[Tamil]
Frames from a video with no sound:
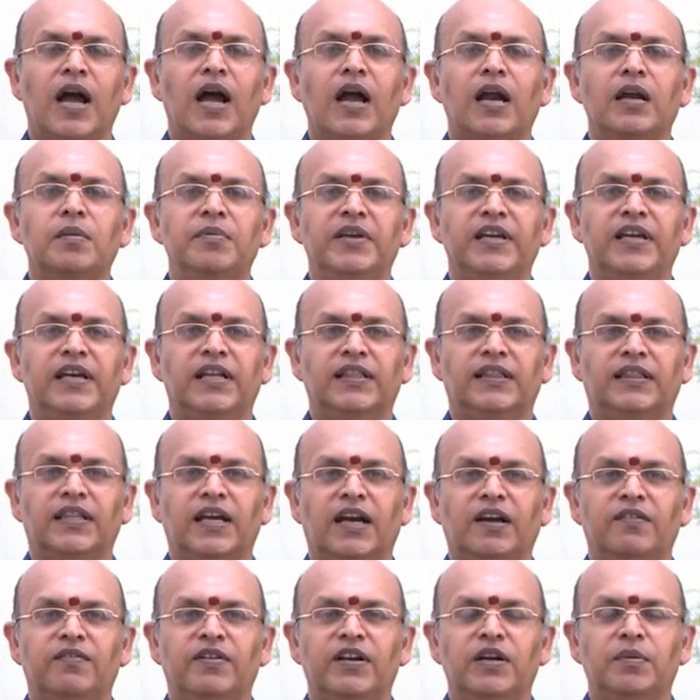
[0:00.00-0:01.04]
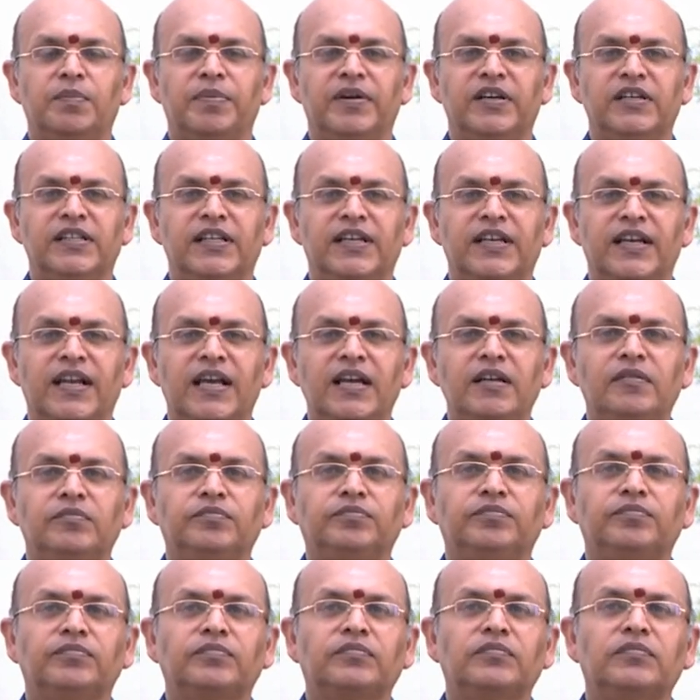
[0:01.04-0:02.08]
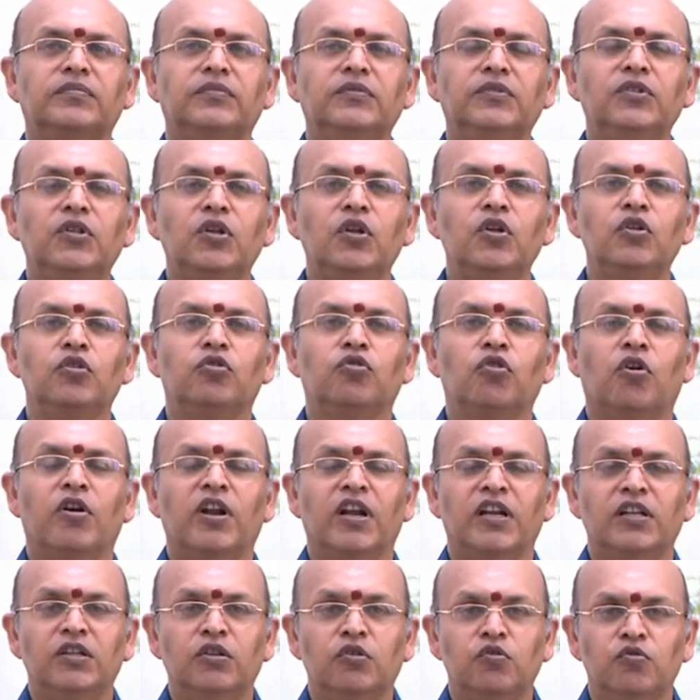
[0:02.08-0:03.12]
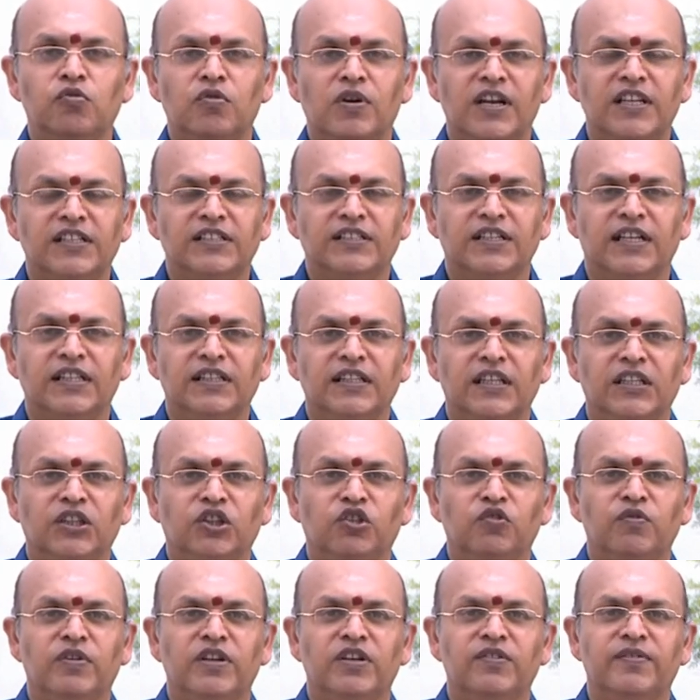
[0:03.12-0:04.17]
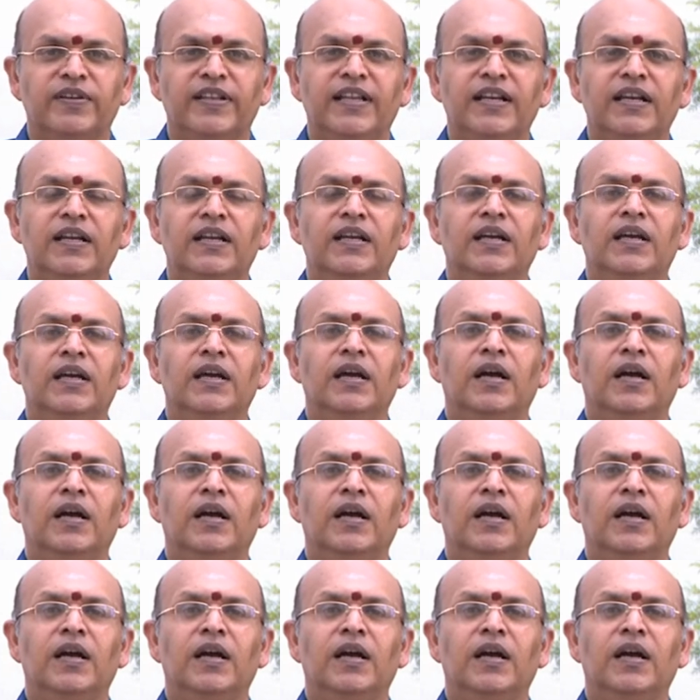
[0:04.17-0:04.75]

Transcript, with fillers: ஆன்மீக தகவல் பகுதியில் தொடர்ந்து உங்களை சந்தித்து வருவதில்